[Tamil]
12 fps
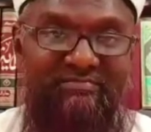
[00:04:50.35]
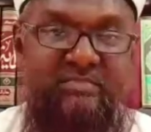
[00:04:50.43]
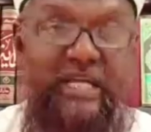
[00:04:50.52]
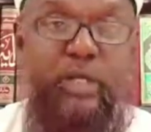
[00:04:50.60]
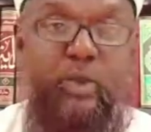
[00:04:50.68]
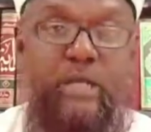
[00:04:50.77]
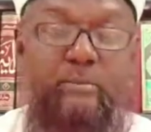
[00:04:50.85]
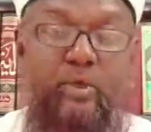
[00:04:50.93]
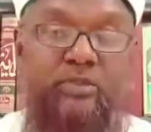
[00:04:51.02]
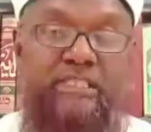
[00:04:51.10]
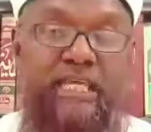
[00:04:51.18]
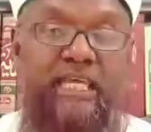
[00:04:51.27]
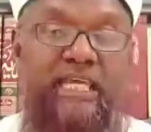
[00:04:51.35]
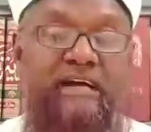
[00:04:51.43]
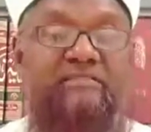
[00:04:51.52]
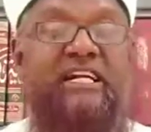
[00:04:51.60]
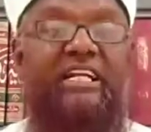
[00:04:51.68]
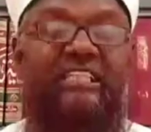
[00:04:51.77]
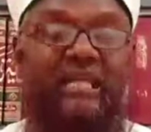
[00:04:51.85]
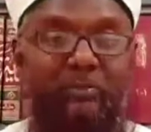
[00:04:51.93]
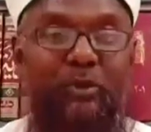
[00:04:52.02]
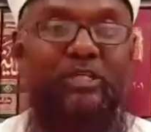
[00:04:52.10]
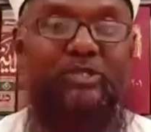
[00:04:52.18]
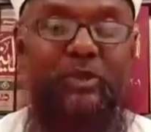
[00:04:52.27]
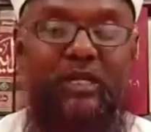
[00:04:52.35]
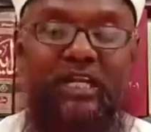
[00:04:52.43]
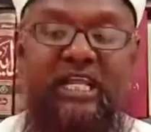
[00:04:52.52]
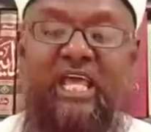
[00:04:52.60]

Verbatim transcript: மலக்குல் மோத்தே அவரிடத்தில் போய் சொல்